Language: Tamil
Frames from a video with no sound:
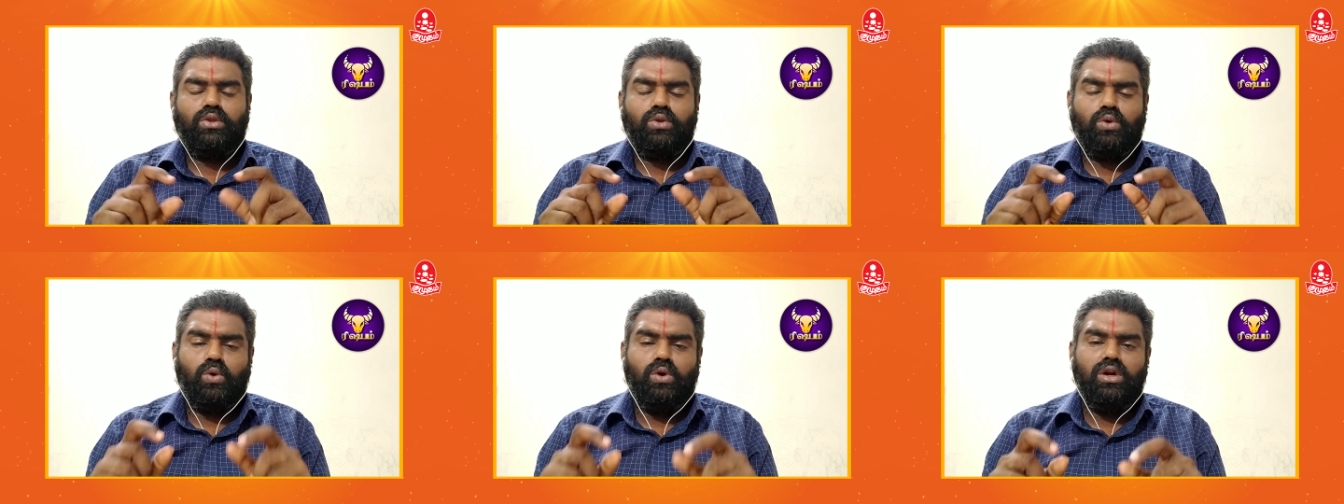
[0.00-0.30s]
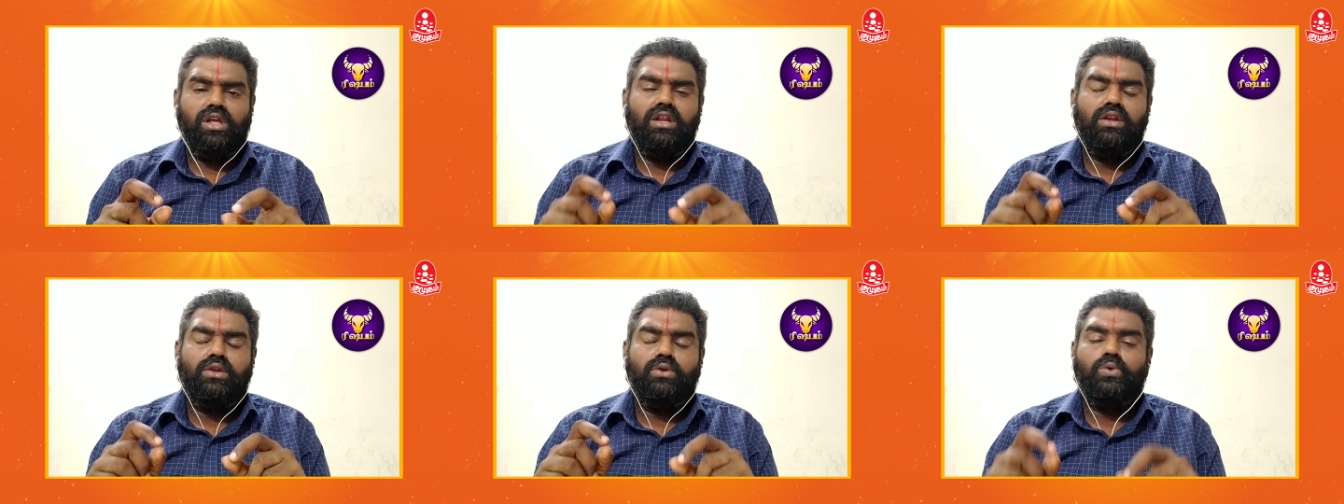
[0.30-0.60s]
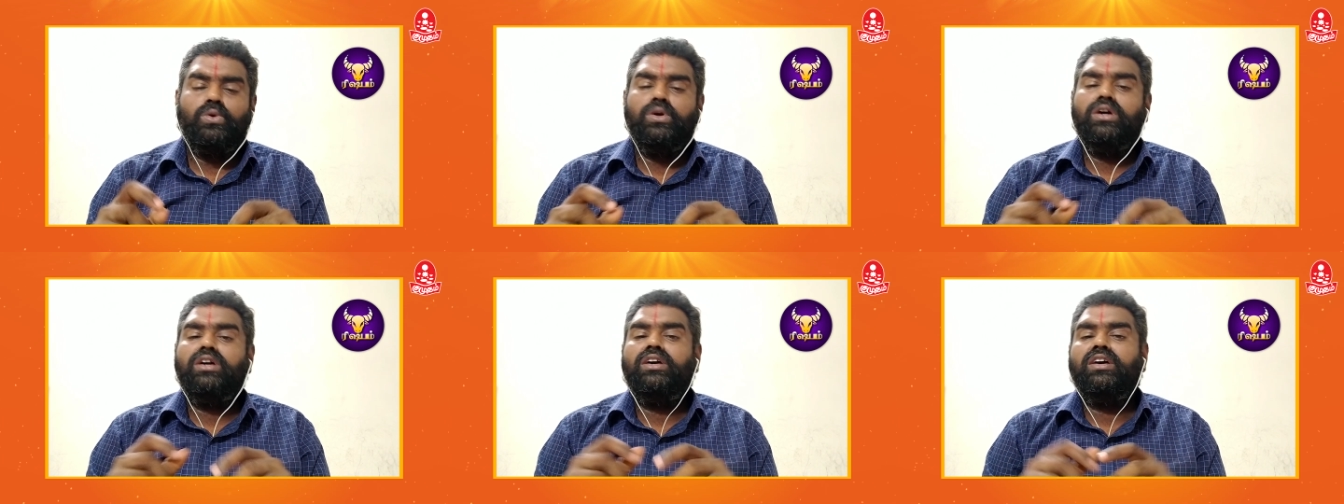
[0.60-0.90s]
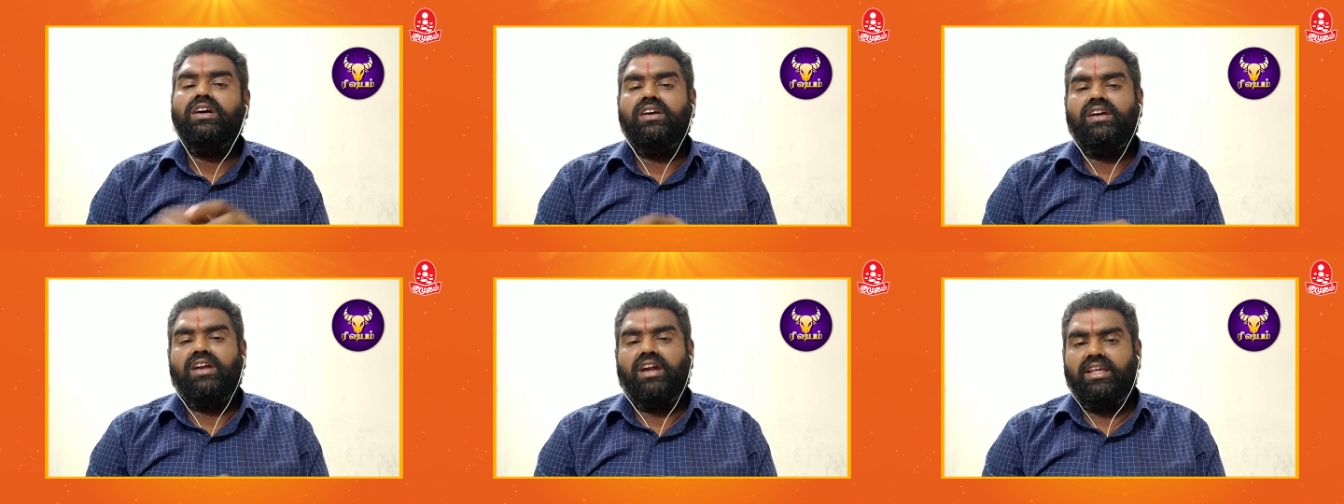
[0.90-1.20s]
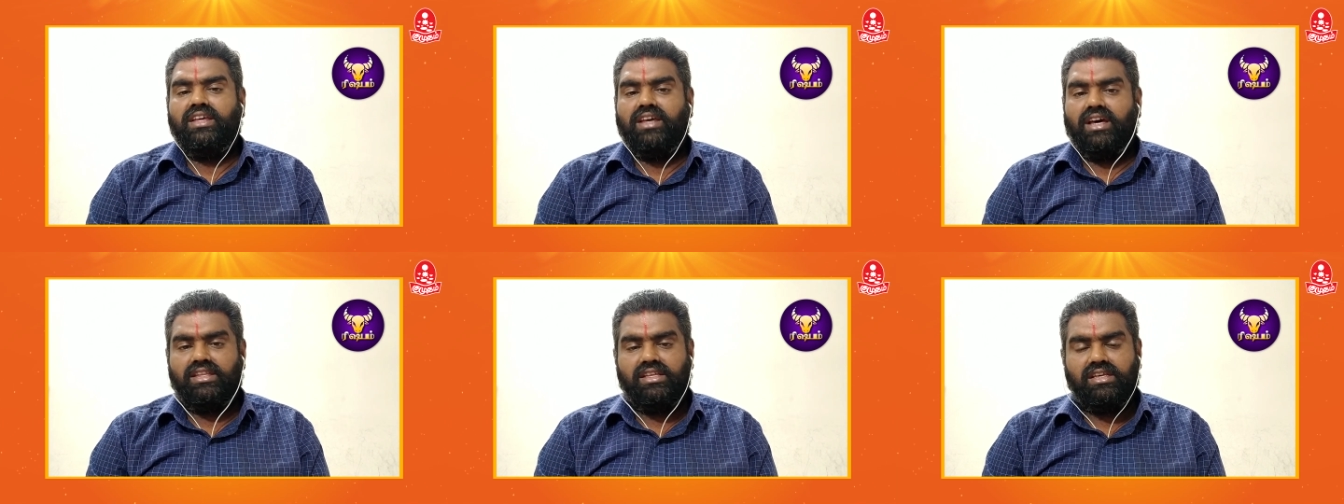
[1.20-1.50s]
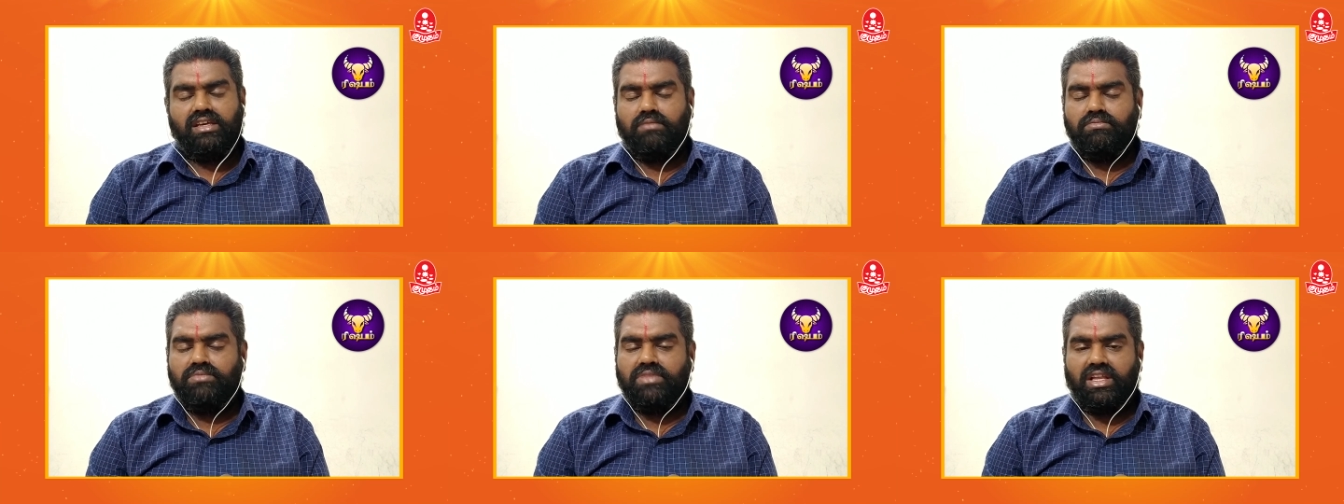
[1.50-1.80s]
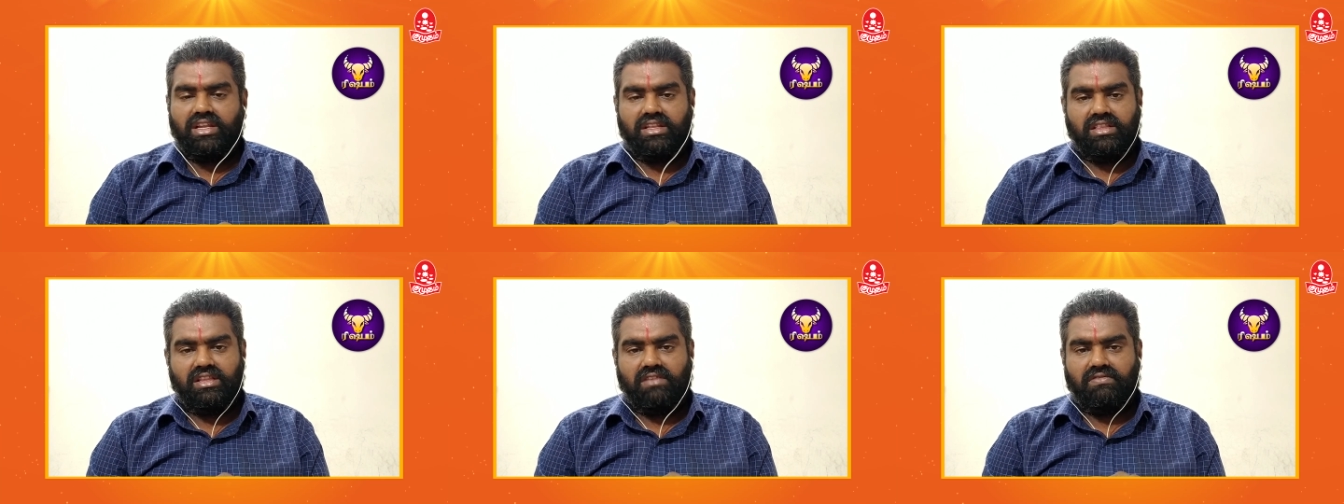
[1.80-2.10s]
தொழில் நுணுக்கங்களை அதிகம்
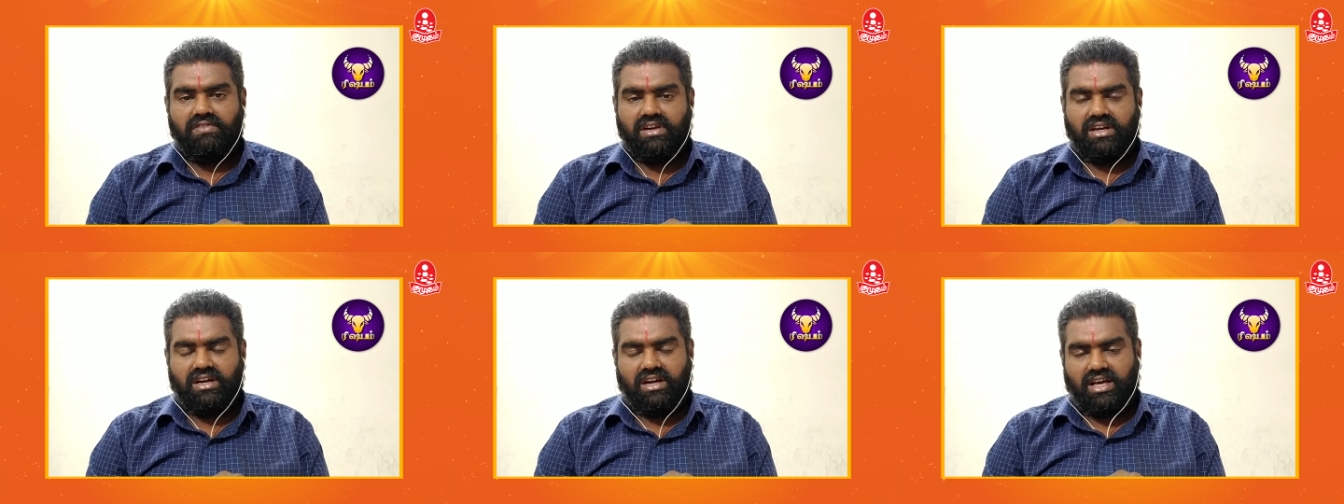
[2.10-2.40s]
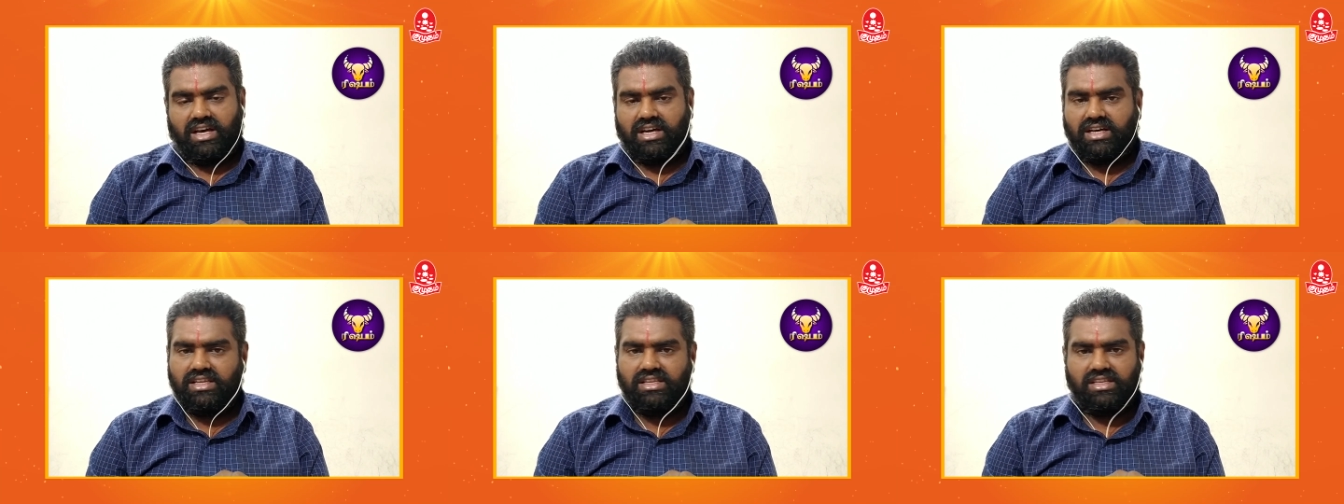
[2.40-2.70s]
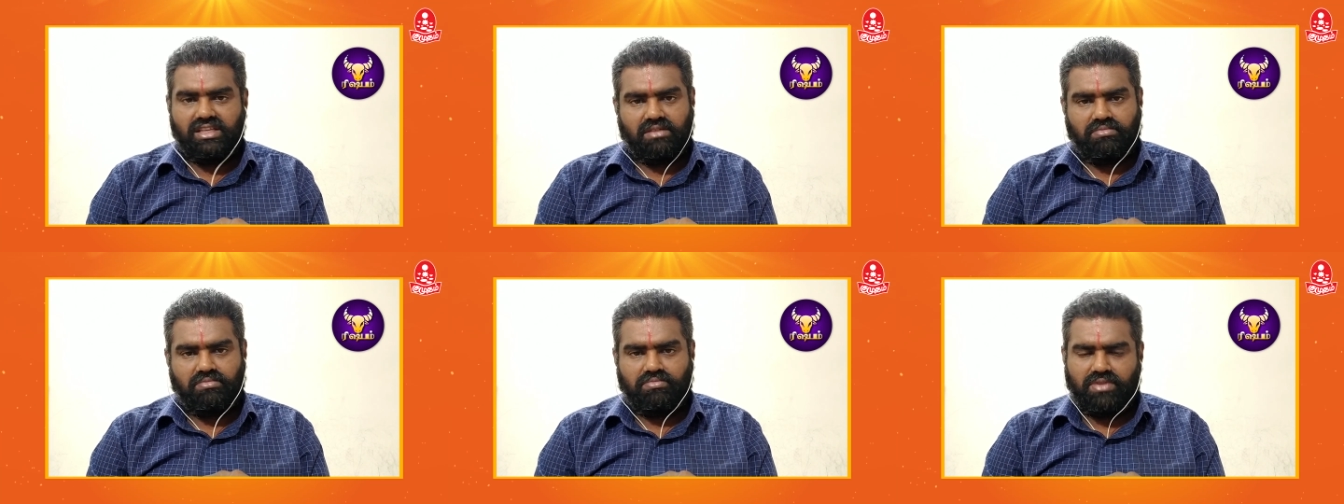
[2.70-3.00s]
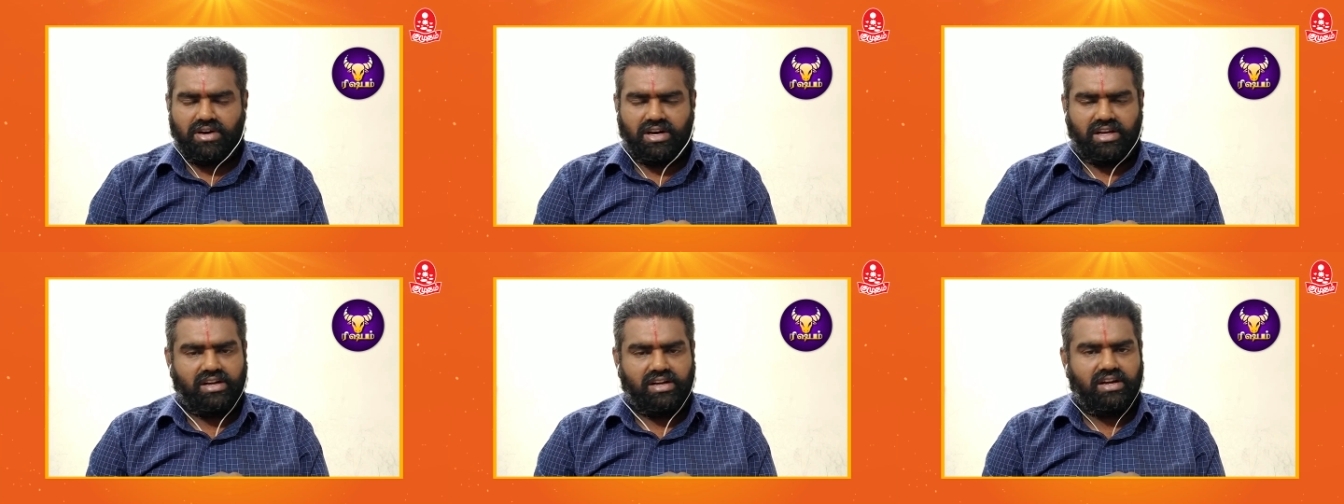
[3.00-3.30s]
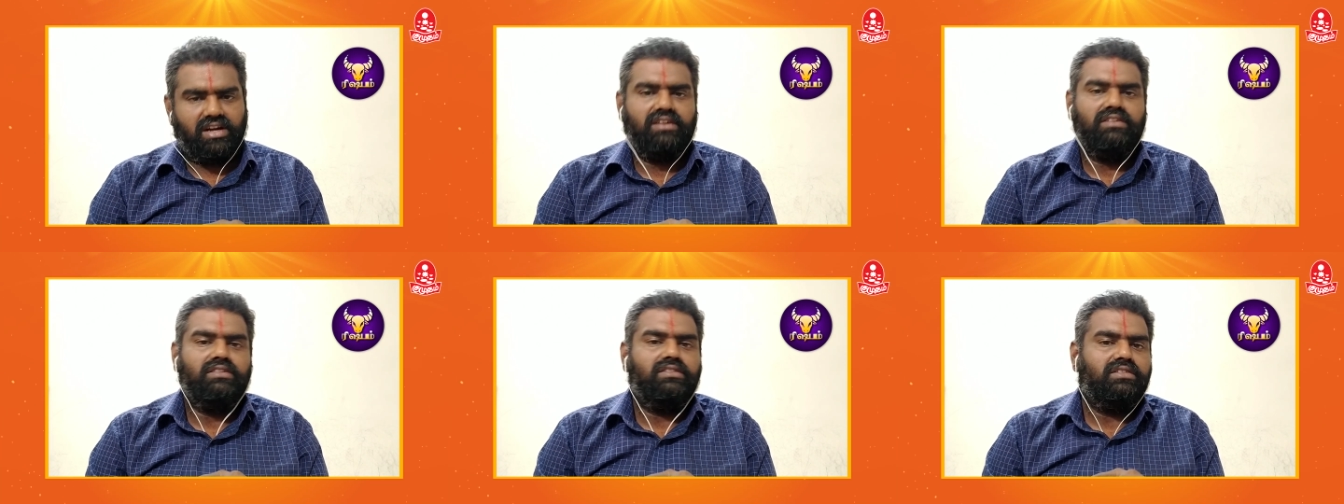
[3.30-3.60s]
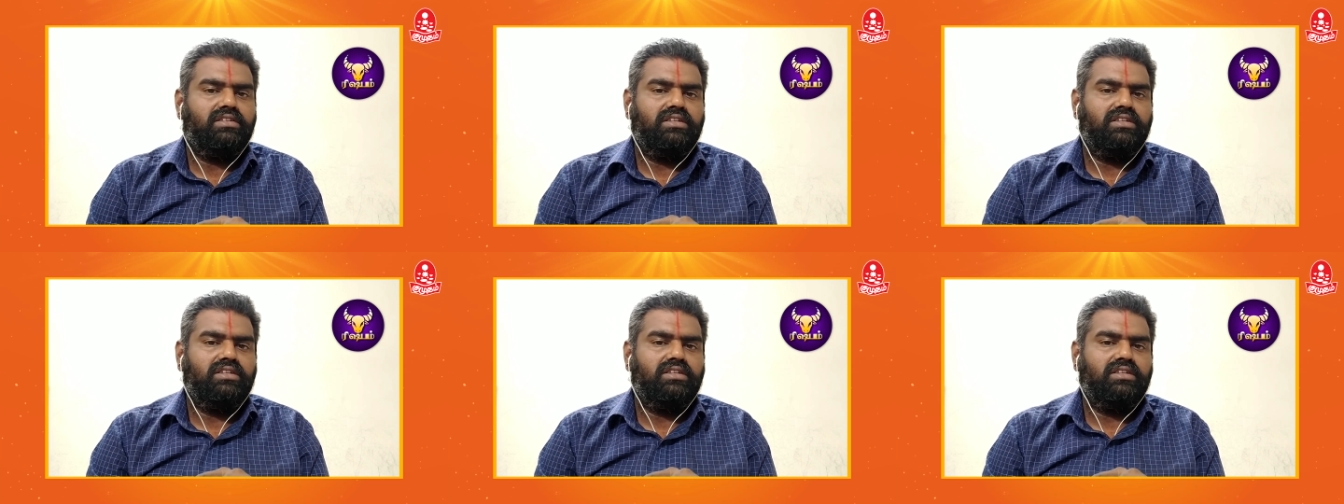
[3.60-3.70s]
தெரிந்தவர்களாக இருப்பார்கள்